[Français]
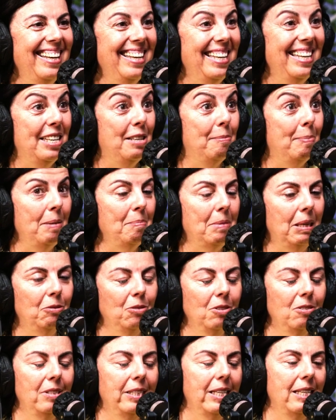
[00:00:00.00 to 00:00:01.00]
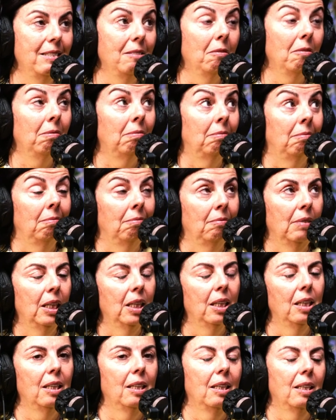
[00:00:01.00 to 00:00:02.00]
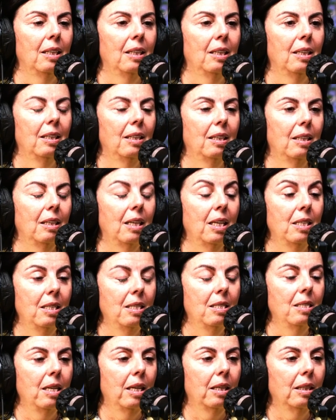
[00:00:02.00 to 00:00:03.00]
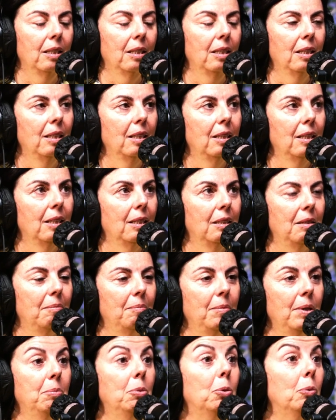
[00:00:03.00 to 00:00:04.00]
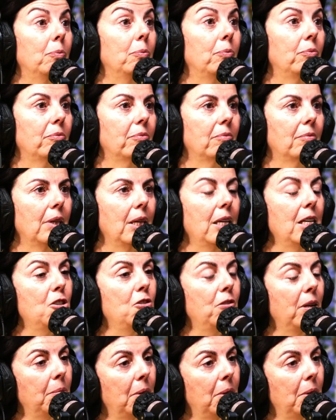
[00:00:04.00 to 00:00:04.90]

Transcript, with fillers: et je paye ma consultation. Assez cher. Mais bon, et je vais à